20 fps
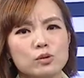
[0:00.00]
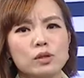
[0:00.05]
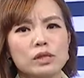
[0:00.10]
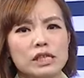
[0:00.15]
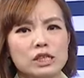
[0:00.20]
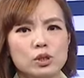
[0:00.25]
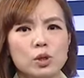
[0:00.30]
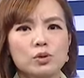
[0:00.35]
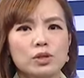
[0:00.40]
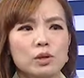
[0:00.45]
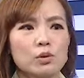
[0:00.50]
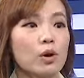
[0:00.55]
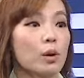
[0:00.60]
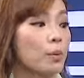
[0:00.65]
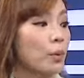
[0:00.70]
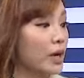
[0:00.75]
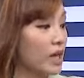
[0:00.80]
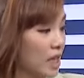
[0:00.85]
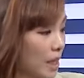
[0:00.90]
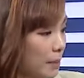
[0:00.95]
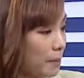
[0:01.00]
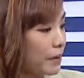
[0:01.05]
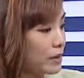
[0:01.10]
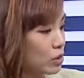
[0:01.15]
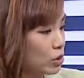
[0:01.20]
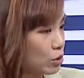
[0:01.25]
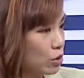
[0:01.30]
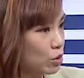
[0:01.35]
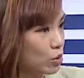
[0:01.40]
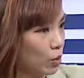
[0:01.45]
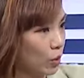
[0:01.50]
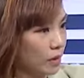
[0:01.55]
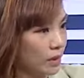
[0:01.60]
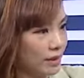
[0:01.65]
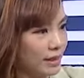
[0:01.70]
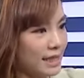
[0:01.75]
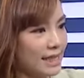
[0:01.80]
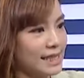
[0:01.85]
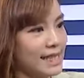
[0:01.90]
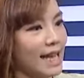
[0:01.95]
说，李中庭会不会根本就是所谓的
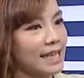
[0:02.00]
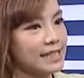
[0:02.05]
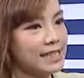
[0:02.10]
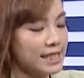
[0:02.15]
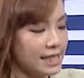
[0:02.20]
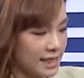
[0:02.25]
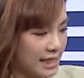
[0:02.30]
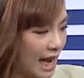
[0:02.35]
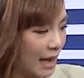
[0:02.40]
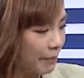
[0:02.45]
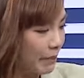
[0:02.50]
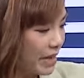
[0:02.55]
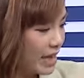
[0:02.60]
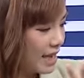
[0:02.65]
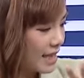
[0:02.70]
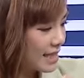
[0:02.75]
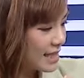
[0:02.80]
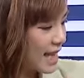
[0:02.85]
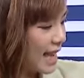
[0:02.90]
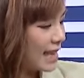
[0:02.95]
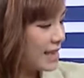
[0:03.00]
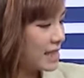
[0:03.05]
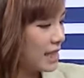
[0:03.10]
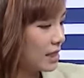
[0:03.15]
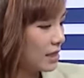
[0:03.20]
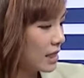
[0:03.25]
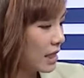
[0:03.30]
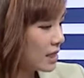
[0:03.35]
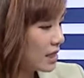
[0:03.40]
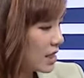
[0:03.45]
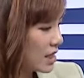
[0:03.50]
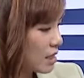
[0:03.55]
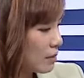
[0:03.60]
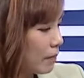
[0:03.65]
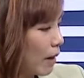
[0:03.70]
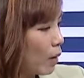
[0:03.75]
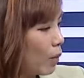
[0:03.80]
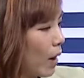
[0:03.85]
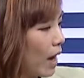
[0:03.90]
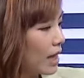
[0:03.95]
地下市长？再者呢，其实
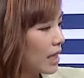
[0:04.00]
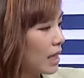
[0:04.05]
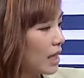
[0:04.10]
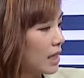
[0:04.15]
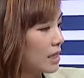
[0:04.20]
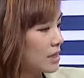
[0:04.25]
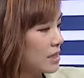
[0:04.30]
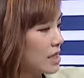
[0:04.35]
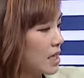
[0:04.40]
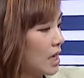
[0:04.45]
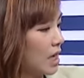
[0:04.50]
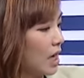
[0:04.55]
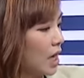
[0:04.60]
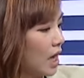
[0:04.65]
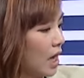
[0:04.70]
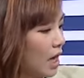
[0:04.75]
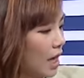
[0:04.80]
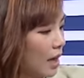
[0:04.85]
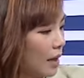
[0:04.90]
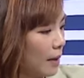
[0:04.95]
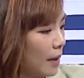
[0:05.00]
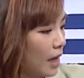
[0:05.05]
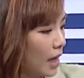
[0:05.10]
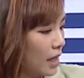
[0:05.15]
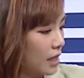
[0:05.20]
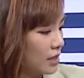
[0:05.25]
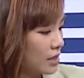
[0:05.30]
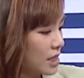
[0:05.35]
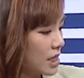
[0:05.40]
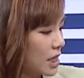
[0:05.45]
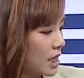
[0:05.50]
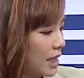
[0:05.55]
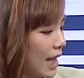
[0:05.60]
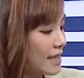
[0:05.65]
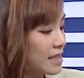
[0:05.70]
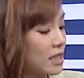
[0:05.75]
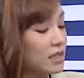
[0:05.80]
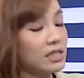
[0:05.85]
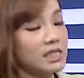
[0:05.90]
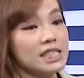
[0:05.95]
包括了这个呃呃，这个
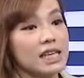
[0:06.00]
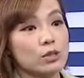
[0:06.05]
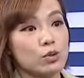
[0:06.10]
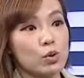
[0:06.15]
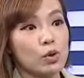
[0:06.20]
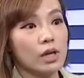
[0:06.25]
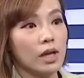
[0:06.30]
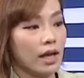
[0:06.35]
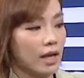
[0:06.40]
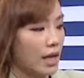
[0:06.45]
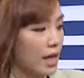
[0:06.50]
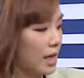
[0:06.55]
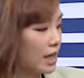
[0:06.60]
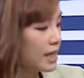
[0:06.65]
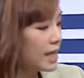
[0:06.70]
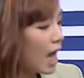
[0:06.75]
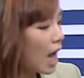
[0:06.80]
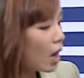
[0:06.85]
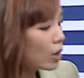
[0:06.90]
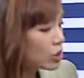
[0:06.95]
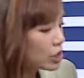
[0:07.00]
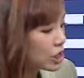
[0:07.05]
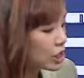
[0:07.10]
他曾经也说了。要